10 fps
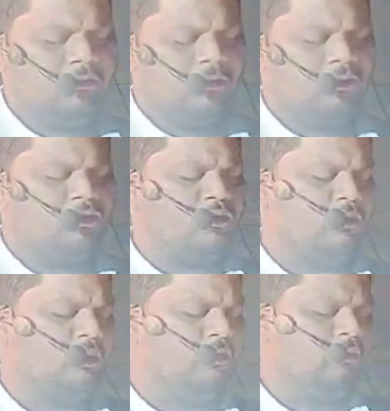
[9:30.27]

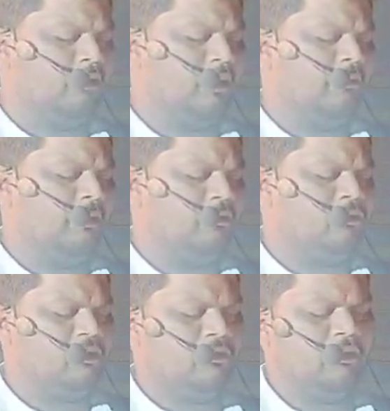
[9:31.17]
మనుషులను
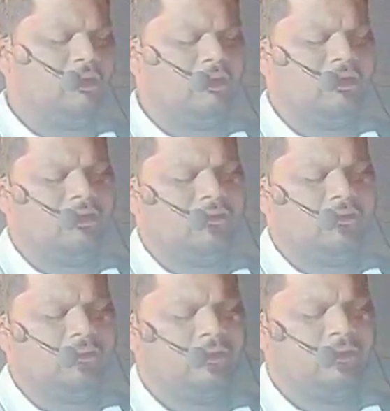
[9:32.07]
బలపరిచేవి నాయన
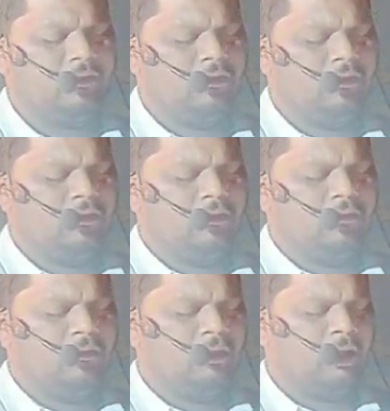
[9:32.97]

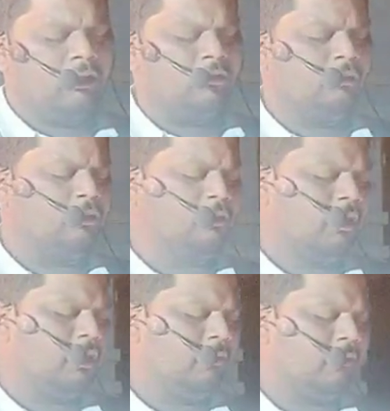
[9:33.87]
మీ ఆత్మ
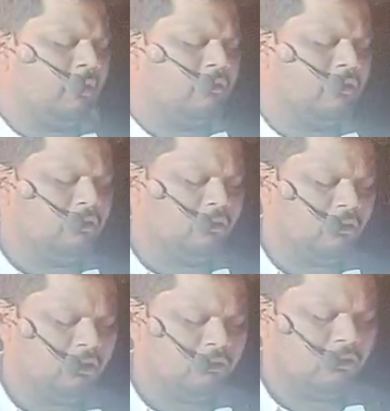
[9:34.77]
ద్వారా ప్రతి
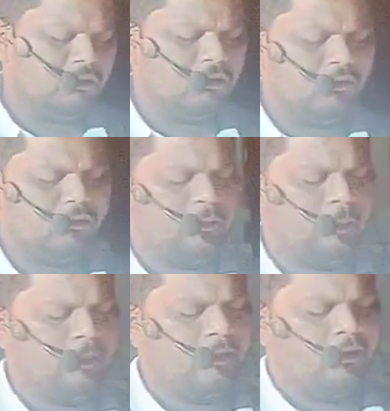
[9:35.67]
హృదయంతో
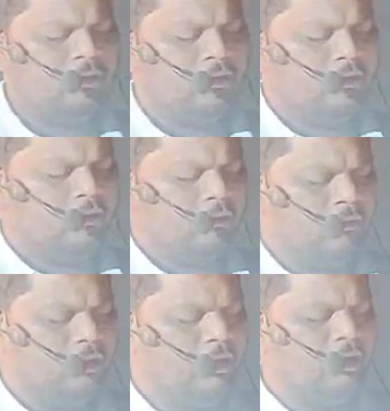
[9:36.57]

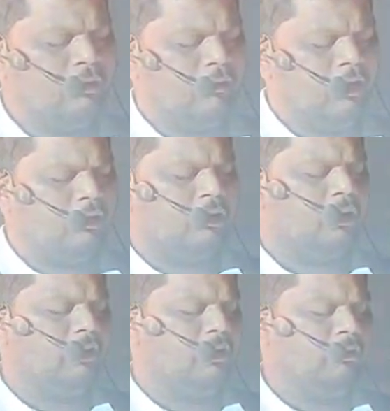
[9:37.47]
మీరే
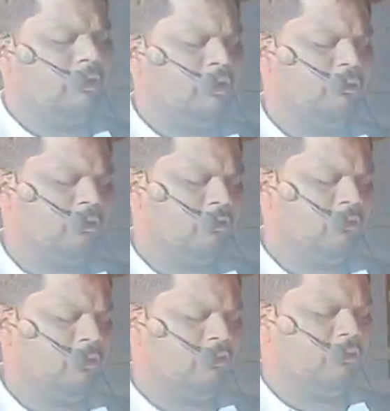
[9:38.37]
మాట్లాడి మహిమను
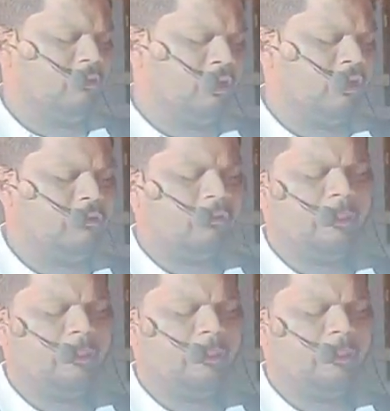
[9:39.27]
పొందుమని